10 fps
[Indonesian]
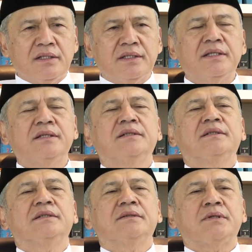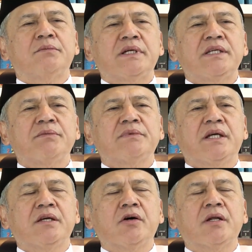Ya, wa may
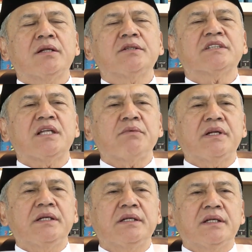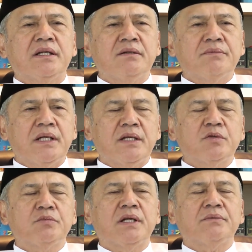yabtaghi Islam adinan fala
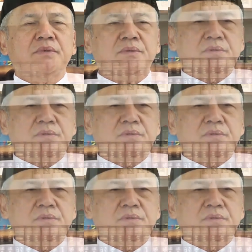yukbalan.